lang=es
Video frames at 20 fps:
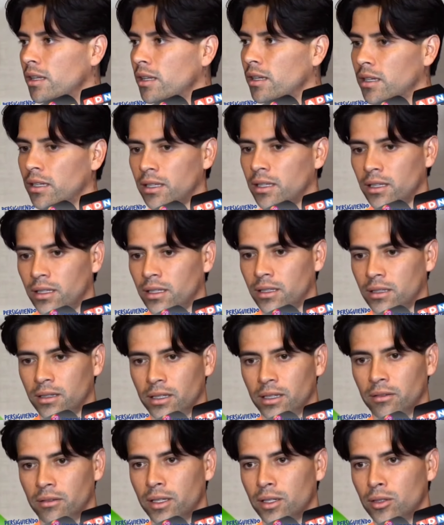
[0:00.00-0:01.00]
de,
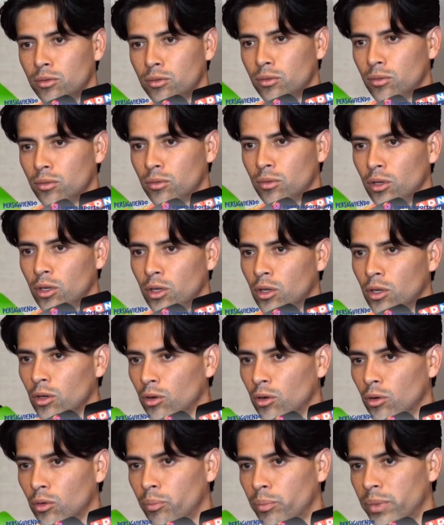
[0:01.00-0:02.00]
ver un,
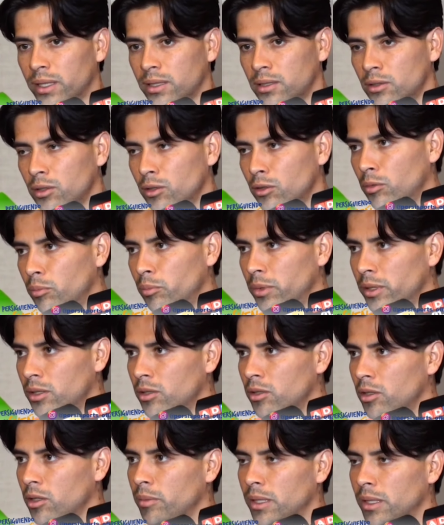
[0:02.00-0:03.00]
un partido
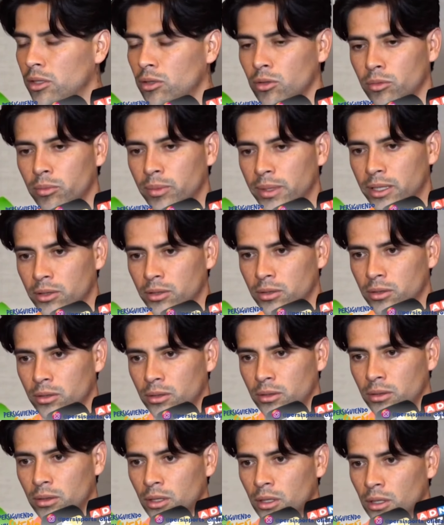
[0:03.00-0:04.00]
completo de Perú,
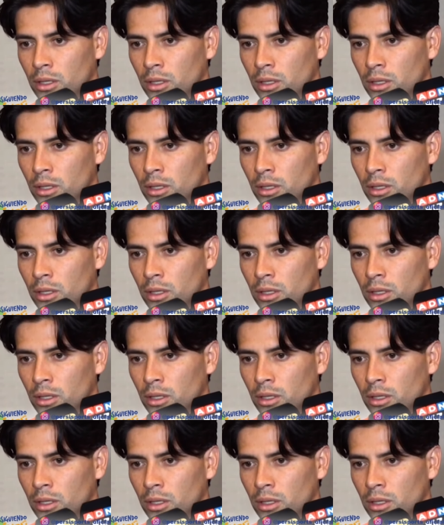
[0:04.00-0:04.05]
pero...